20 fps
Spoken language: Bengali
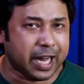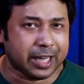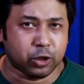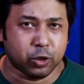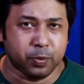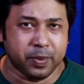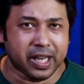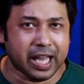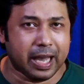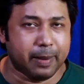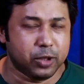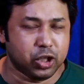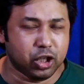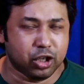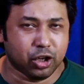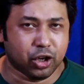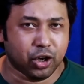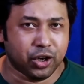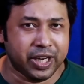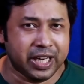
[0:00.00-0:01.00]
প্রাথমিক
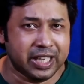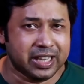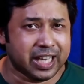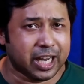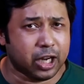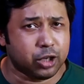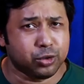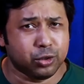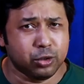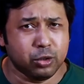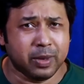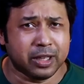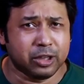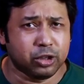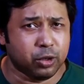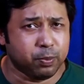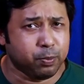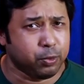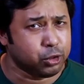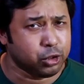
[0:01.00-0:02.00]
আবেদন করেনি তারা
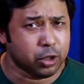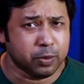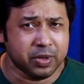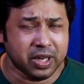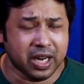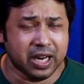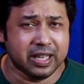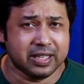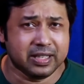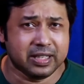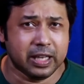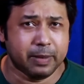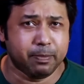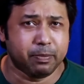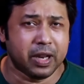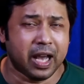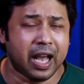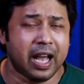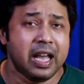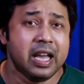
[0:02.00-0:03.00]
শুধুমাত্র প্রথম রিলিজ
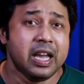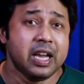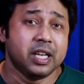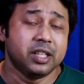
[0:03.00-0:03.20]
স্লিপ না